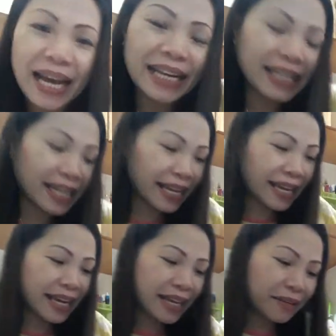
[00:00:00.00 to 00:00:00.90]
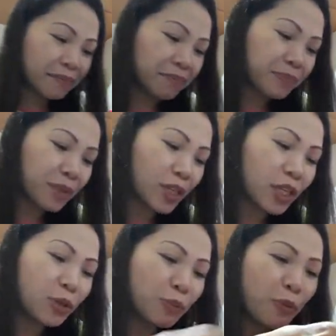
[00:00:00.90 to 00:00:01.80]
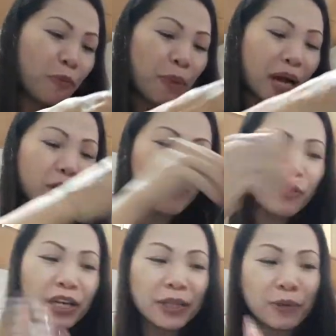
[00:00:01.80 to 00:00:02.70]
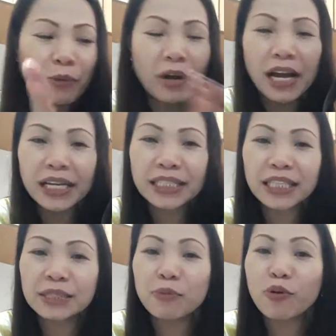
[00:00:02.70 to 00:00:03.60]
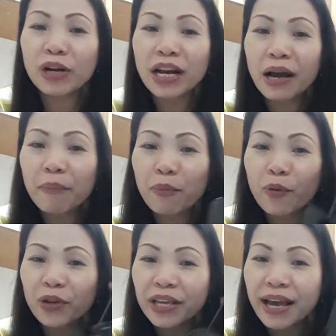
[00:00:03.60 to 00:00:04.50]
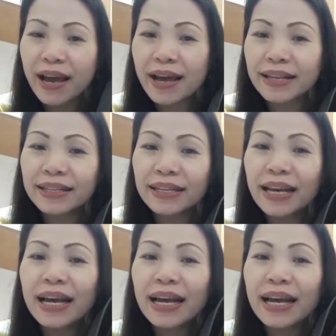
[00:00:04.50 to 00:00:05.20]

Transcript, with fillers: And then, ito pong bag kong ito guys, is mura lang po yan.